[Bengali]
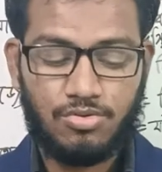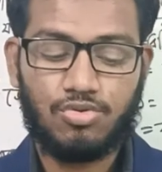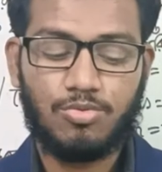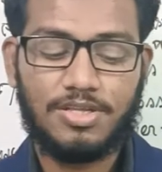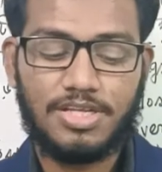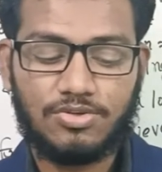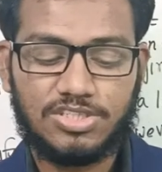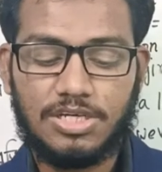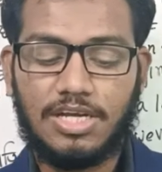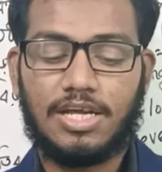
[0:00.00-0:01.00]
তো তোমরা দেখো
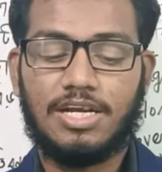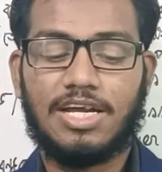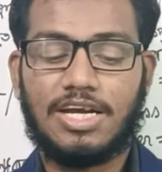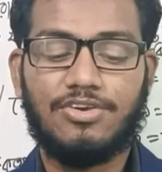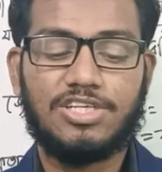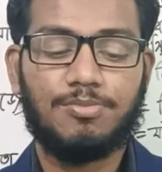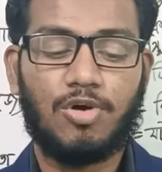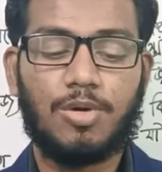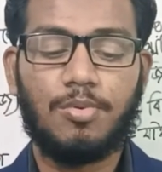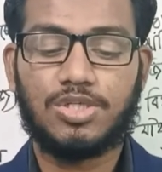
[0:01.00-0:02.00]
যে এখানে লেখা রয়েছে
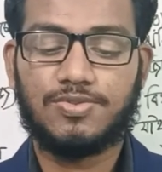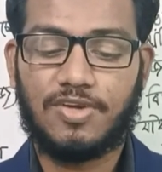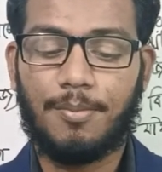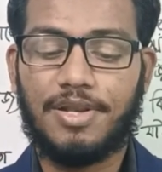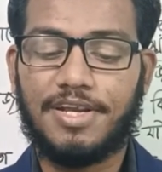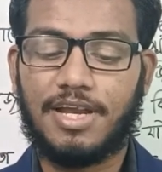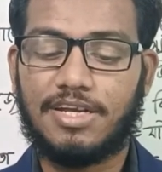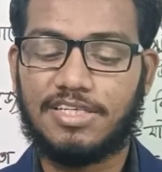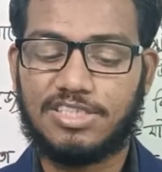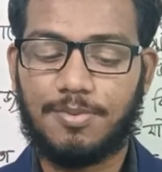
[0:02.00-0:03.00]
বঙ্গবন্ধু ফ্যামিলি ইন
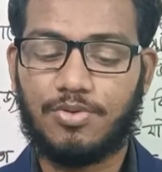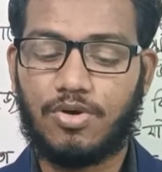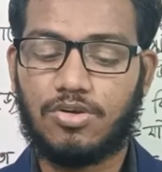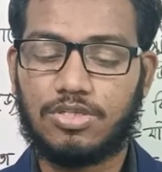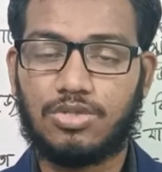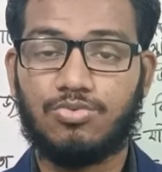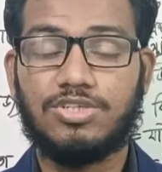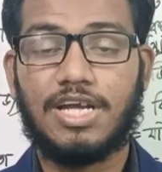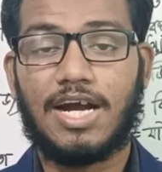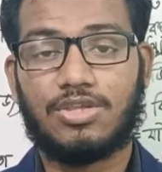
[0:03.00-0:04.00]
নাইনটিন সেভেন্টি ওয়ান অর্থাৎ
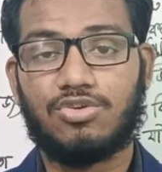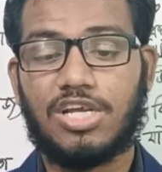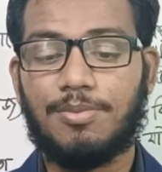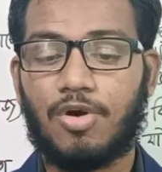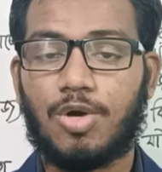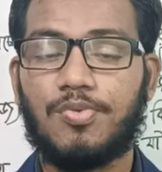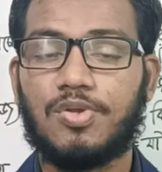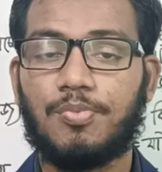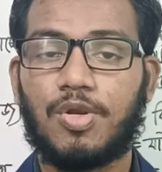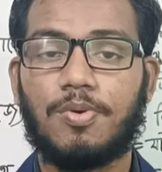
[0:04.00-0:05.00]
উনিশশো একাত্তর সালে
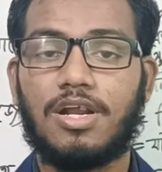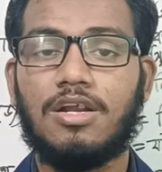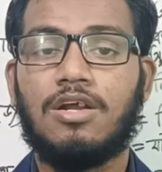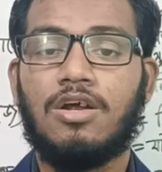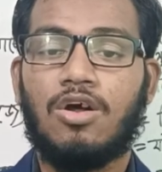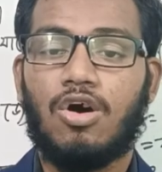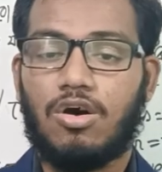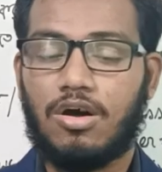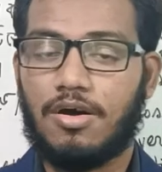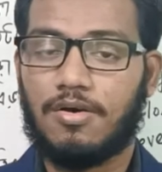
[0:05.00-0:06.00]
বঙ্গবন্ধু পরিবারের
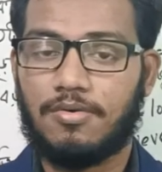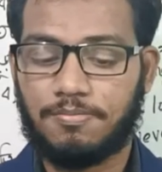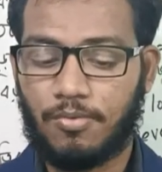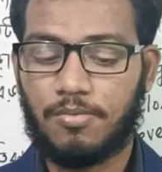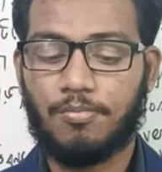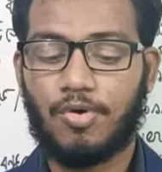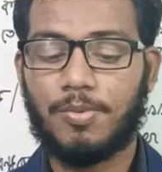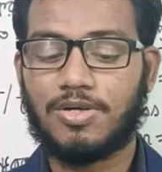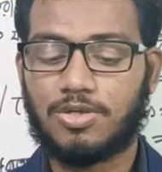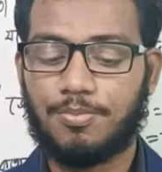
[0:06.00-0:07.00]

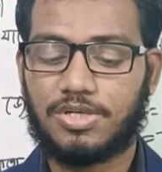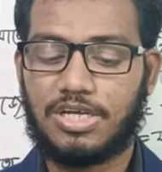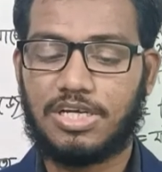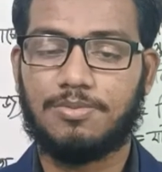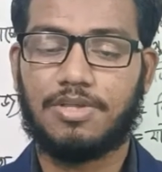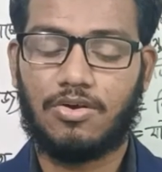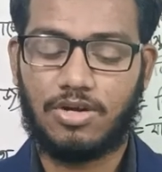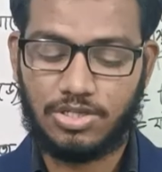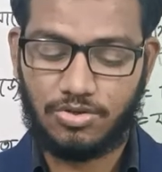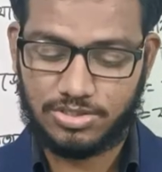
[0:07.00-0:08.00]
পরিবার সম্পর্কে এখানে
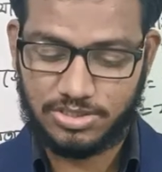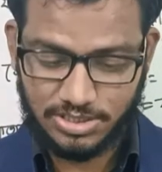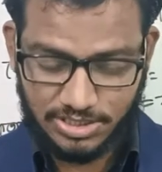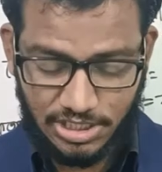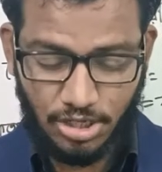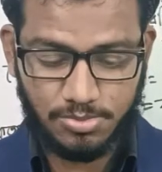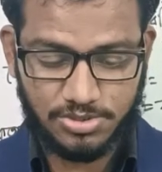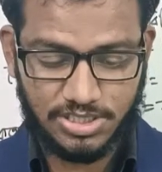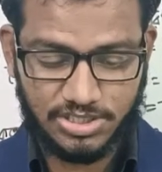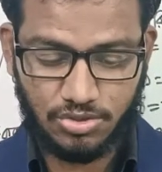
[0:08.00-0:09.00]
ধারণা দেওয়া হচ্ছে যে কি
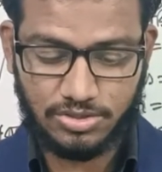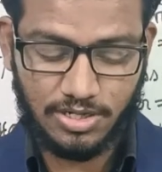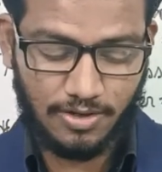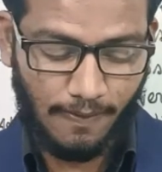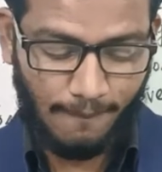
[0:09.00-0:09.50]
অবস্থায় ছিল তারা